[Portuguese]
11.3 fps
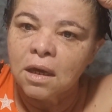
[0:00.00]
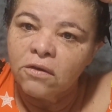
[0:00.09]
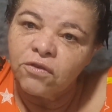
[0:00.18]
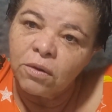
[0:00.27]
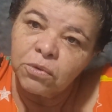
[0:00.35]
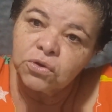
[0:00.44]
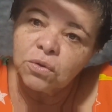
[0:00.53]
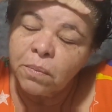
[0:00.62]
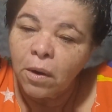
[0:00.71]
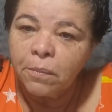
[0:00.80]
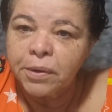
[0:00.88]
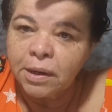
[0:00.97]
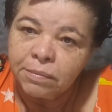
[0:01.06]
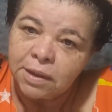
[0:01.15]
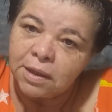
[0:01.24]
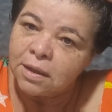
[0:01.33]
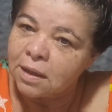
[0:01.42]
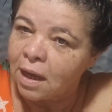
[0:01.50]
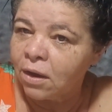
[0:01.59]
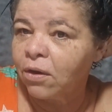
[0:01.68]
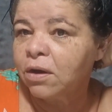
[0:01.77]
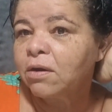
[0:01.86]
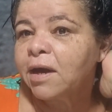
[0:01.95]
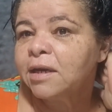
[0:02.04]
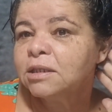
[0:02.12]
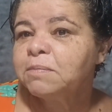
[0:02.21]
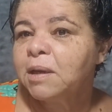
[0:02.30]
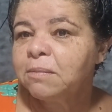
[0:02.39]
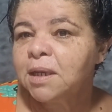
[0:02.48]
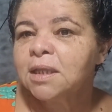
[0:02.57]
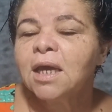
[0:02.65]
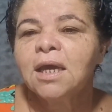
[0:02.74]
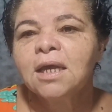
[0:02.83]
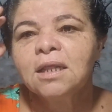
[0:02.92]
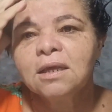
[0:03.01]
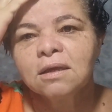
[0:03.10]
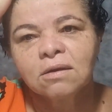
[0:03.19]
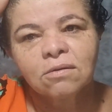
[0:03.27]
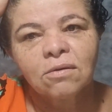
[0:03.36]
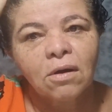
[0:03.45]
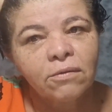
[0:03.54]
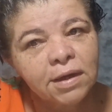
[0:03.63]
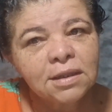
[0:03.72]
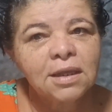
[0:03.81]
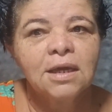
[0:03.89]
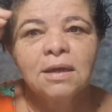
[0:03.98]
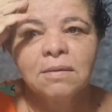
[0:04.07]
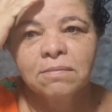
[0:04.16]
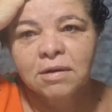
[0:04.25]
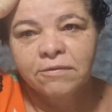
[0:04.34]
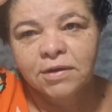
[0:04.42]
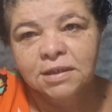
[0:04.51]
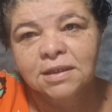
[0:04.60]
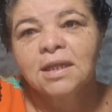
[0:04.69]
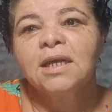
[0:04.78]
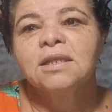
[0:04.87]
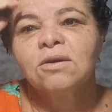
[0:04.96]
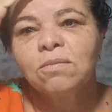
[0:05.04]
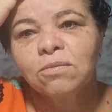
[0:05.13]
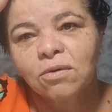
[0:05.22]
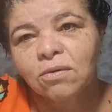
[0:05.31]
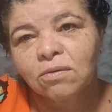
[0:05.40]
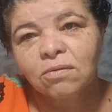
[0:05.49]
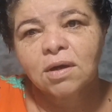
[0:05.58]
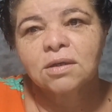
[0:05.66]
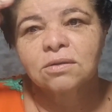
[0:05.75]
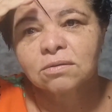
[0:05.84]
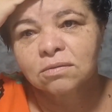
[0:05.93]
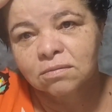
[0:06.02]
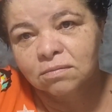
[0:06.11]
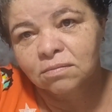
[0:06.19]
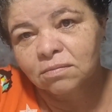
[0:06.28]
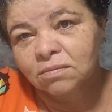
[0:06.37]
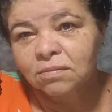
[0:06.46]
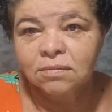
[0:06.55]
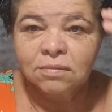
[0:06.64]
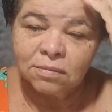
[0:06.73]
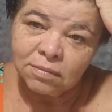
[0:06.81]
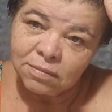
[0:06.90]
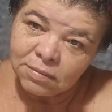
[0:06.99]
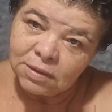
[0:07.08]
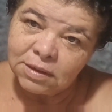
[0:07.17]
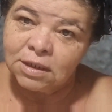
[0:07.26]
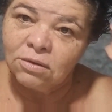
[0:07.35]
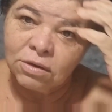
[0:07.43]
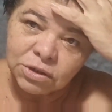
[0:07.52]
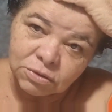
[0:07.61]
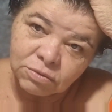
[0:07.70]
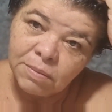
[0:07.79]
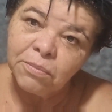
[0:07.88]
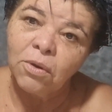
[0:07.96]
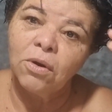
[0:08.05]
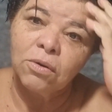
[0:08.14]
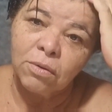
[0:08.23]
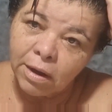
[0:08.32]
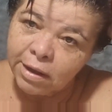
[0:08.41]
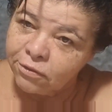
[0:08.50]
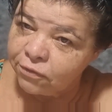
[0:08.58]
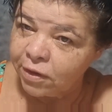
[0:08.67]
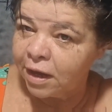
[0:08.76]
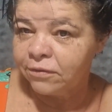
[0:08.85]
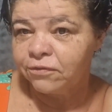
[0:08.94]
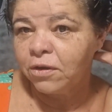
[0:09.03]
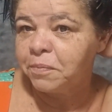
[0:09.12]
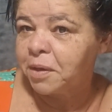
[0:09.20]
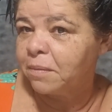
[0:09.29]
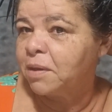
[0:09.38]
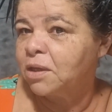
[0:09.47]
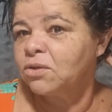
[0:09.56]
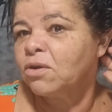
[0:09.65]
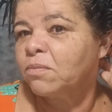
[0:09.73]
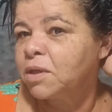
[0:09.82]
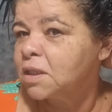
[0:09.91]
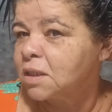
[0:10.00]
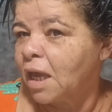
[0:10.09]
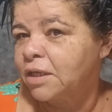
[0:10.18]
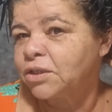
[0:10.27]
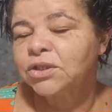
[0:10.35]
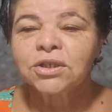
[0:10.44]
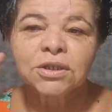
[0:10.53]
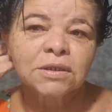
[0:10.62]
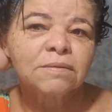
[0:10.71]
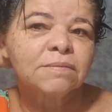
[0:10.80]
foi muito bom para mim. Agora eu quero experimentar ele com enei para ver se ele é tão bom quanto. Se continua bom, igual ele é, foi, para mim em 2007.